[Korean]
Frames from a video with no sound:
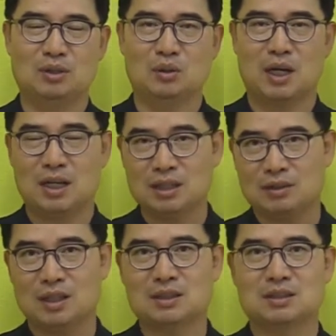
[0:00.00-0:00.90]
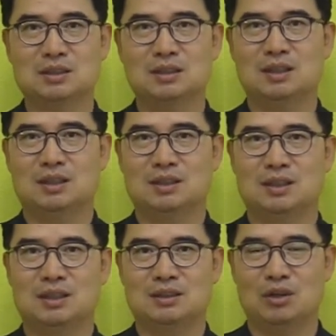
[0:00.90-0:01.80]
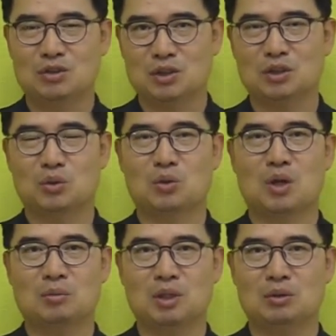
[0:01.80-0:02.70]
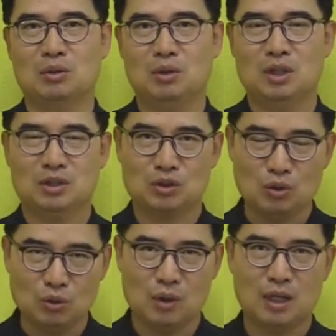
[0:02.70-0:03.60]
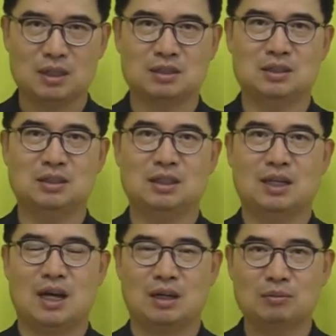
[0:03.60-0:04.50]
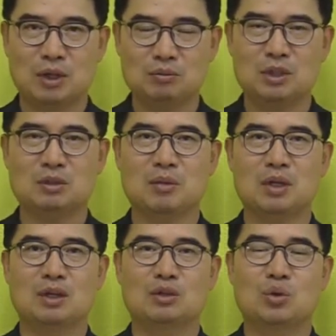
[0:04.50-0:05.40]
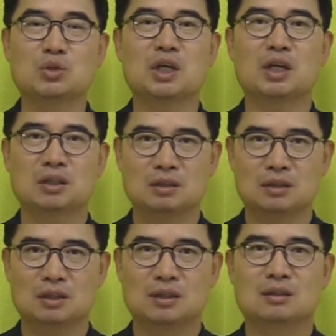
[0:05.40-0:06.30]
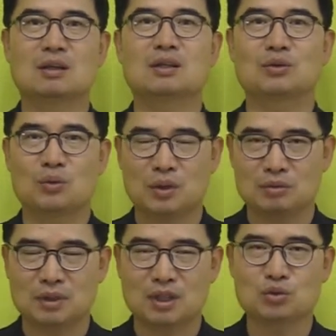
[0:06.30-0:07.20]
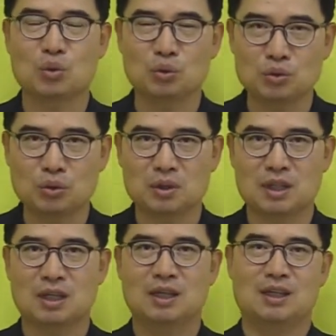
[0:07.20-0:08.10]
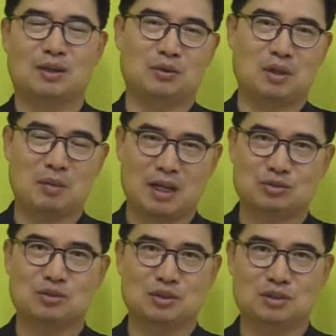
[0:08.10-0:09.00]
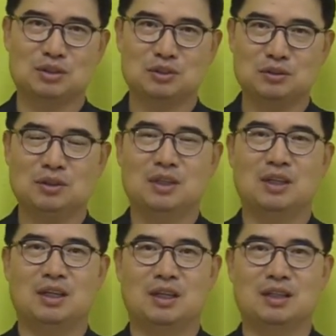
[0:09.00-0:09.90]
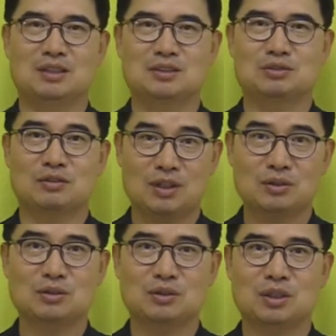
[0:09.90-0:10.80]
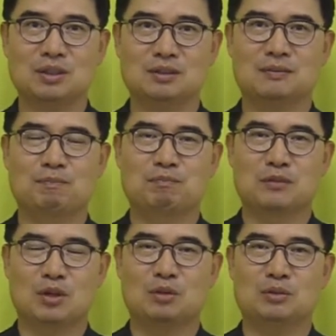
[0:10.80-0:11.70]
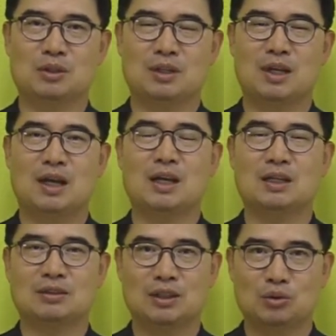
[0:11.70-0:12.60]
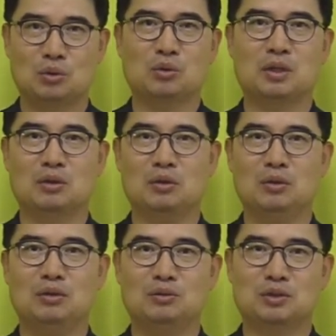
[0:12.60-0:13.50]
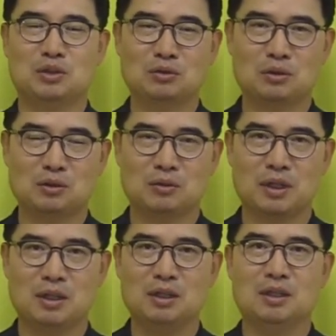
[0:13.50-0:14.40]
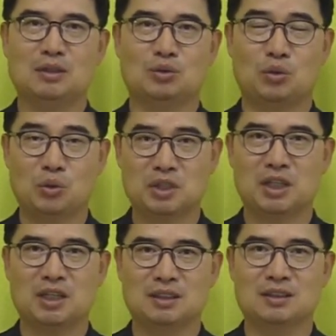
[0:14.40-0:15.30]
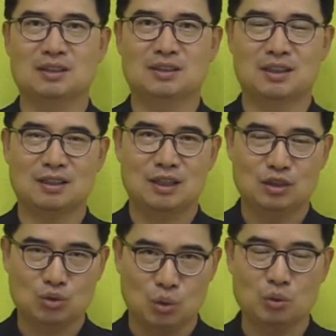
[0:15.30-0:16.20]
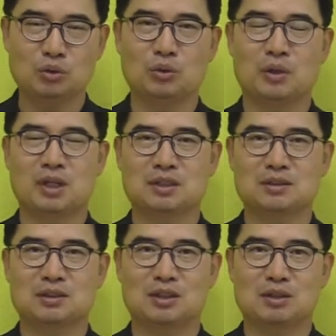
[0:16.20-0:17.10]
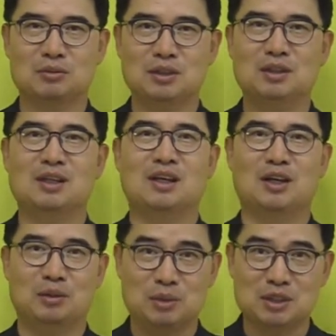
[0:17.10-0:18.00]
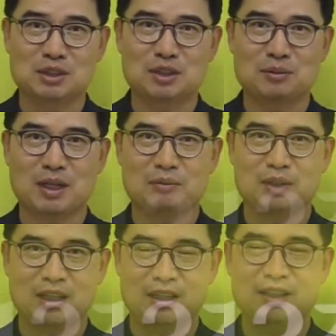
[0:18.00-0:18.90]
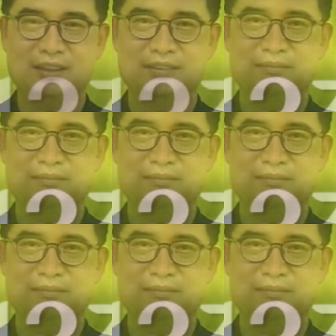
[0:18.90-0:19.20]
또 하나님과 같이 그런 영적인 교통함이 있고 성도와 같이 아름다운 믿음의 교제가 있는 그러한 교회를 우리가 좋은 교회다라고 이렇게 말할 수 있는 것이죠. 예, 그래서 우리 펠로시 교회는 여러분들 하나님과의 교통이 있고 우리 성도들과의 또 교제가 있는 그런 좋은 교회라는 것을 여러분들 어, 믿으시기를 바랍니다.